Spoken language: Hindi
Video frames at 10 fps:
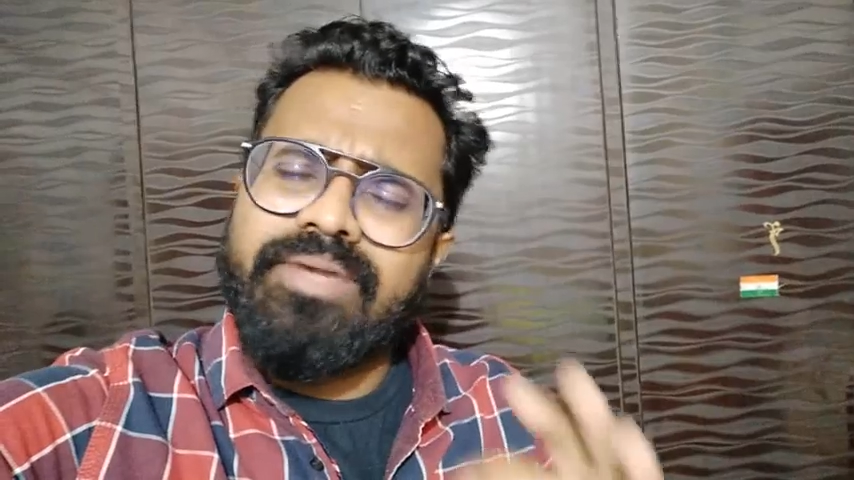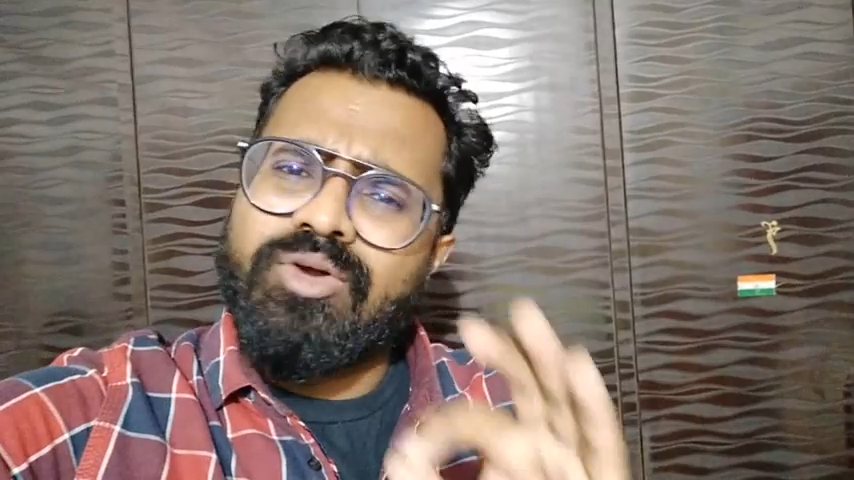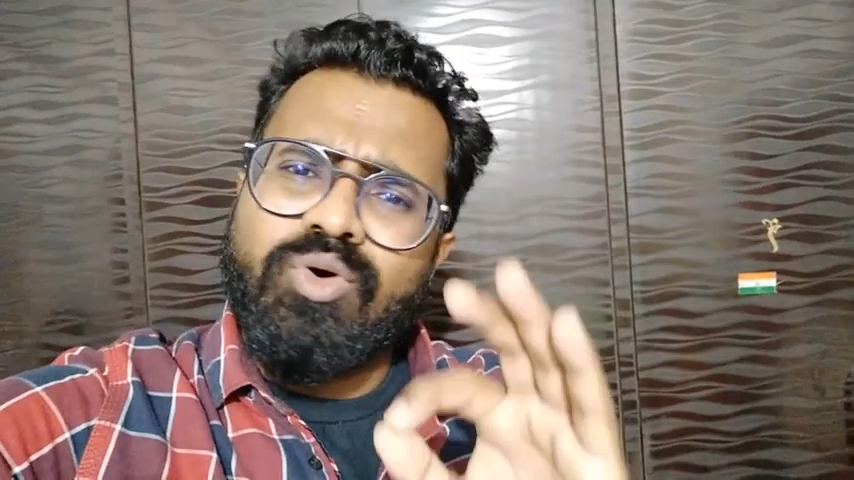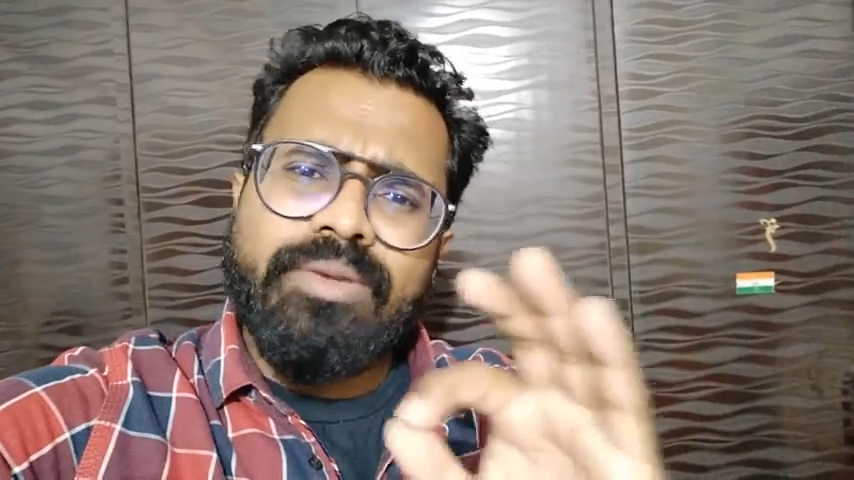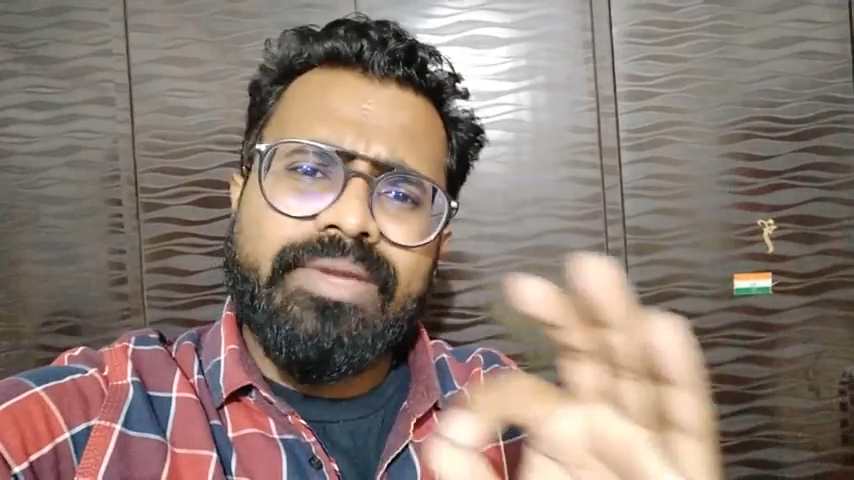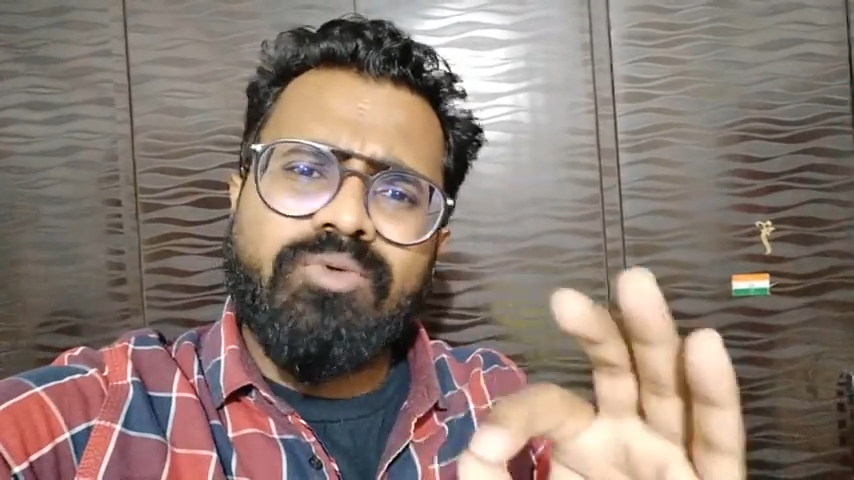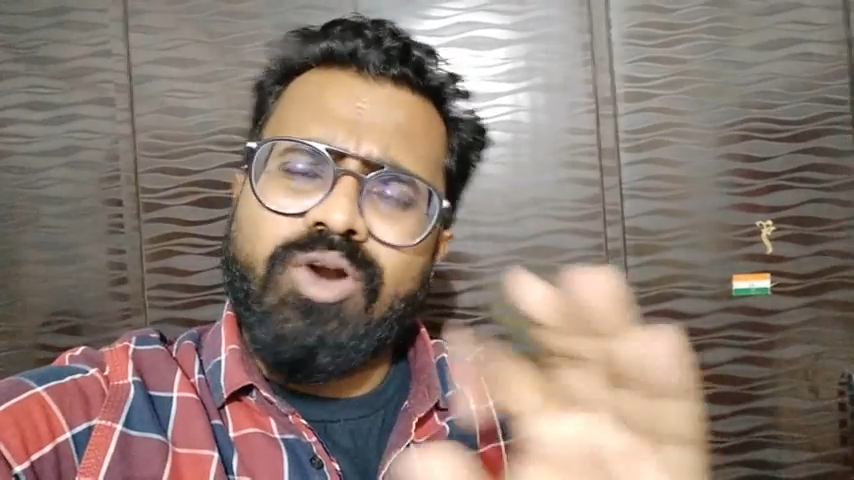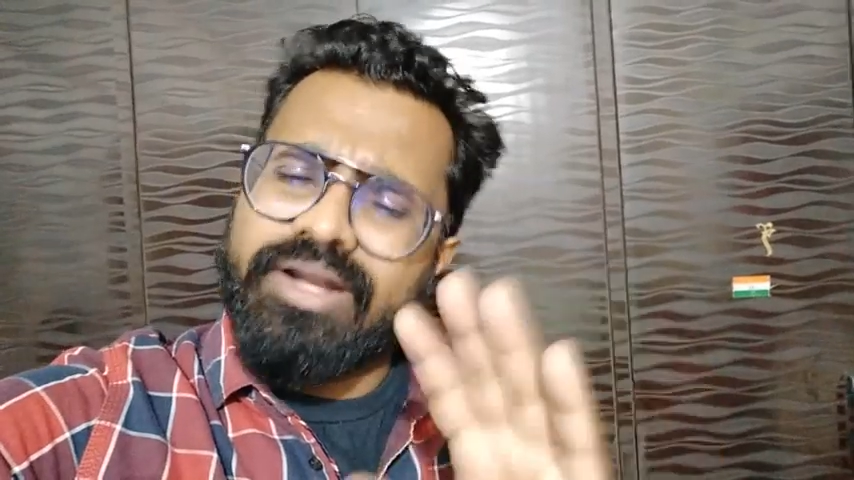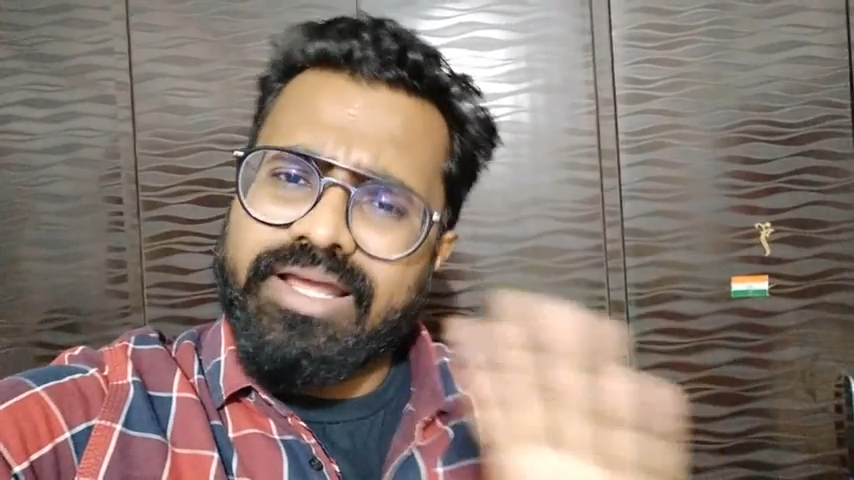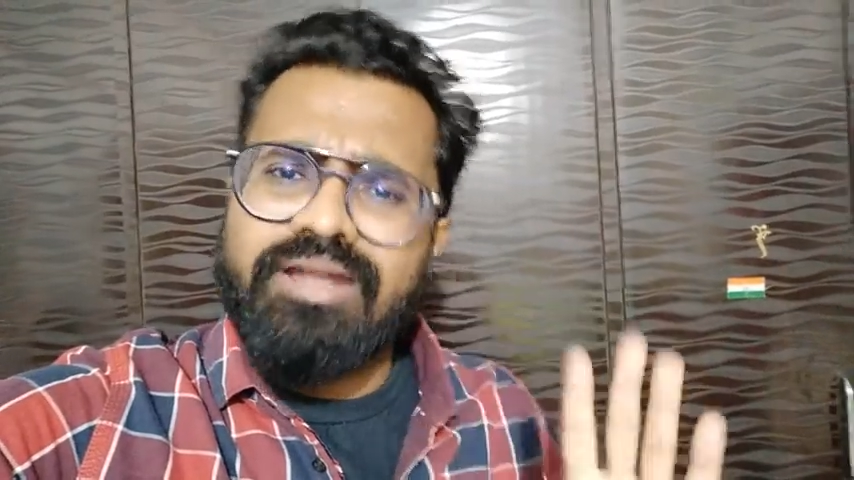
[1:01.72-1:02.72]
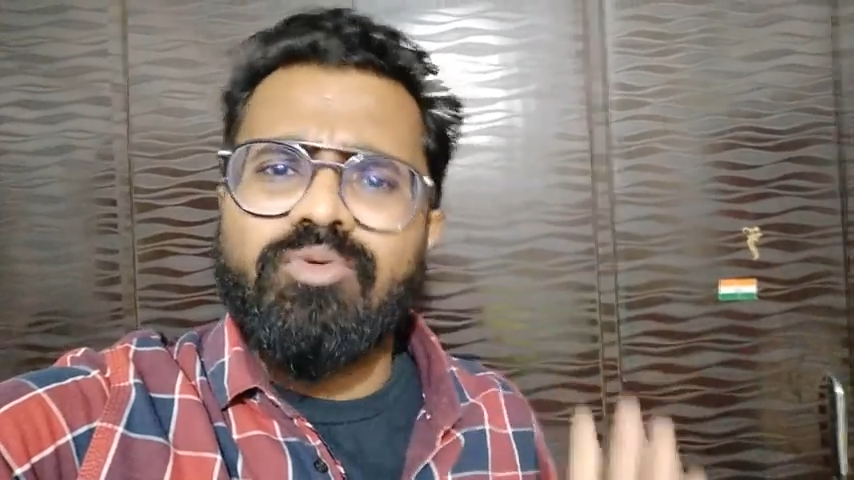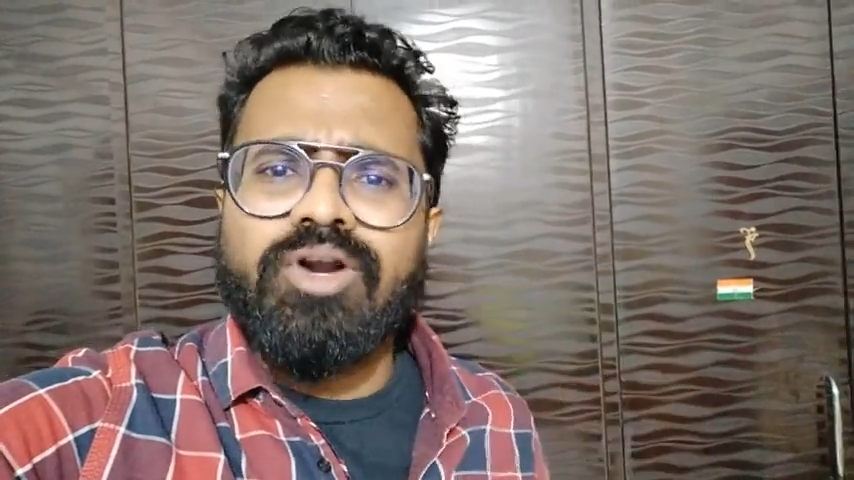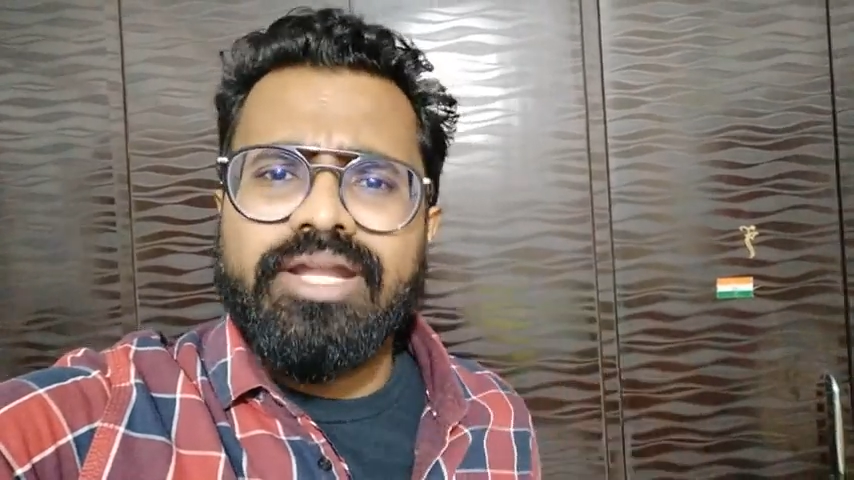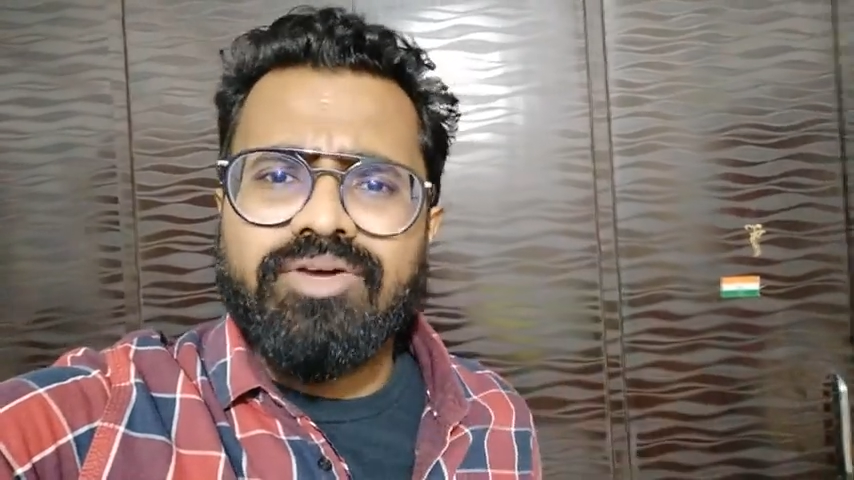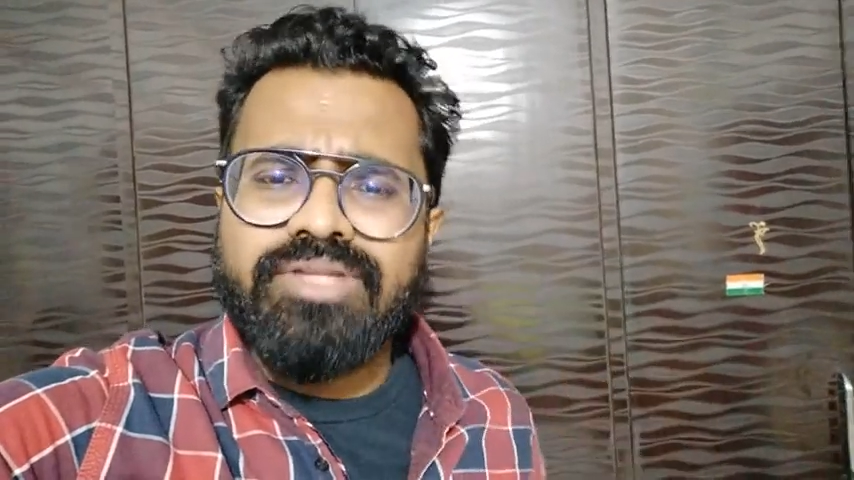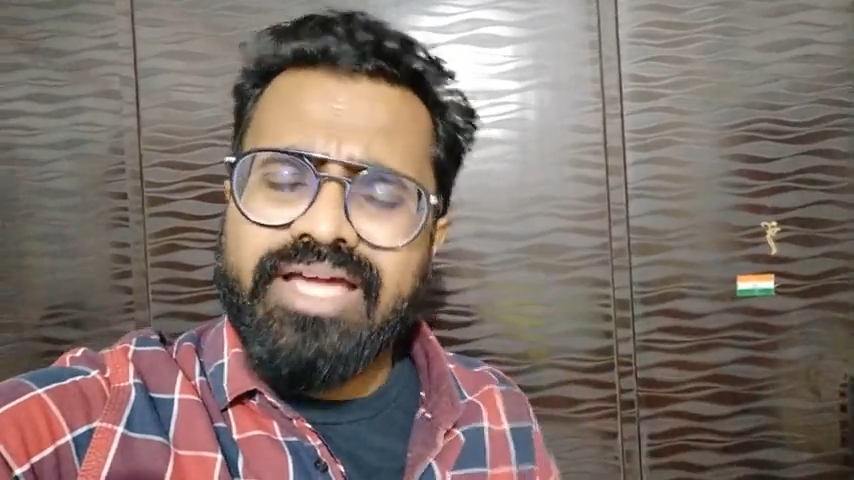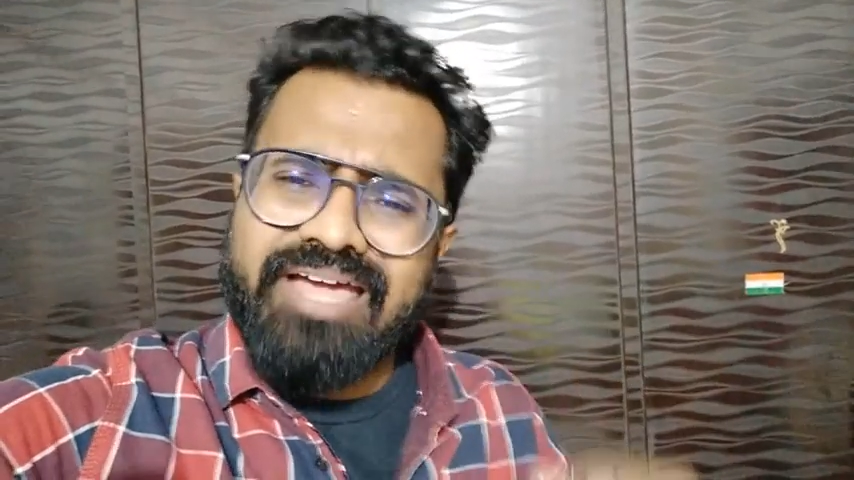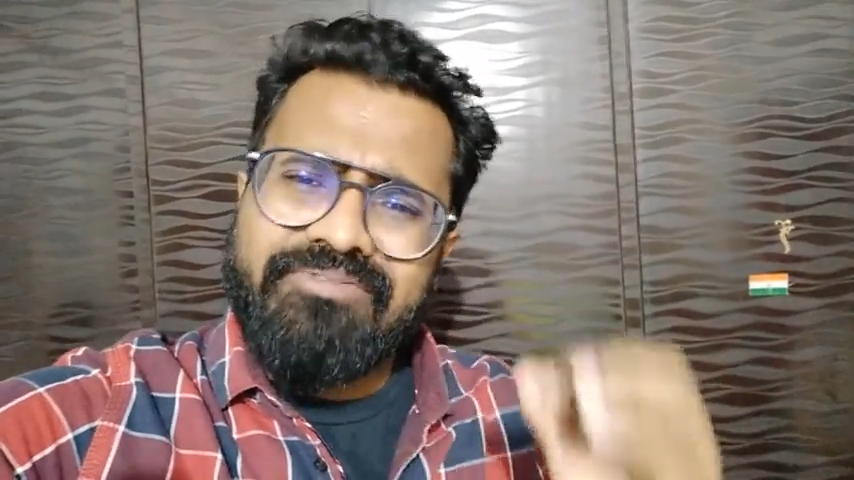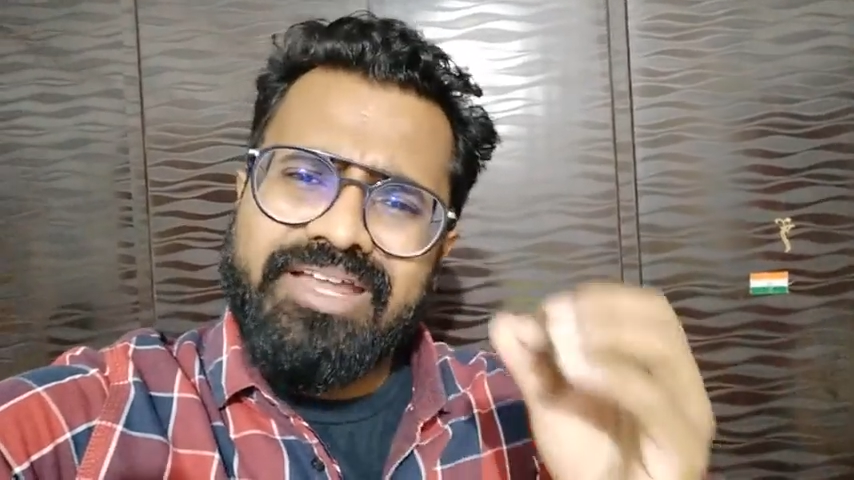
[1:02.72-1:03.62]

में कोई भी अवार्ड रियल अवार्ड नहीं होता है